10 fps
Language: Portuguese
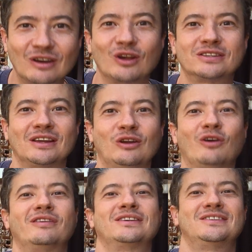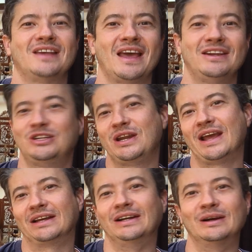nossa nova série de
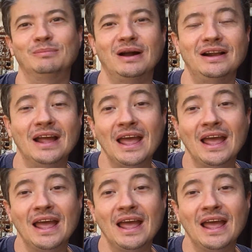Enneagrama.